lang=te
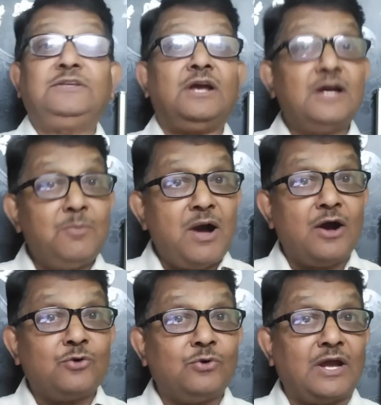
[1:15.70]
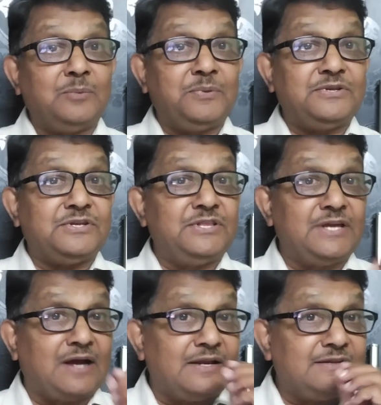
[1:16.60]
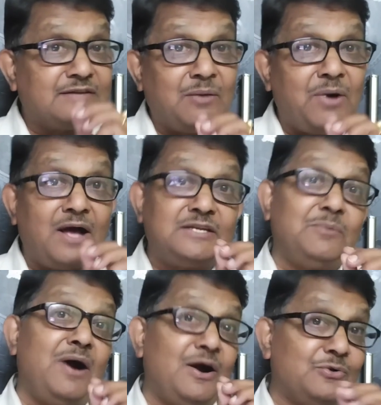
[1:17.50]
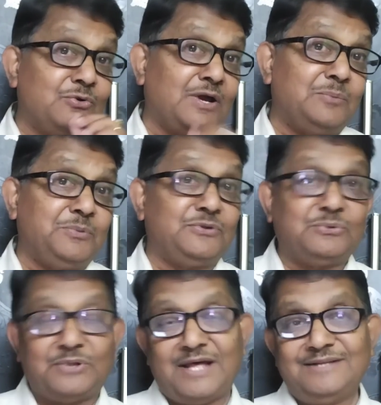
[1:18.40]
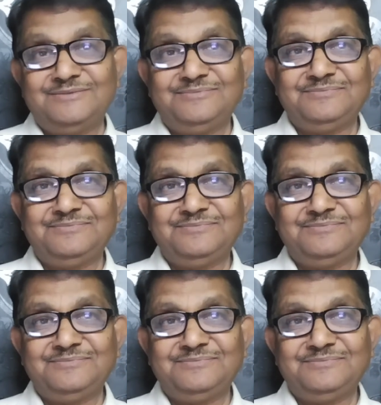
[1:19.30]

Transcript: రాజ్యాంగం ఆ హక్కు కల్పించింది కానీ సమాజం ఆ హక్కు కల్పిస్తుందా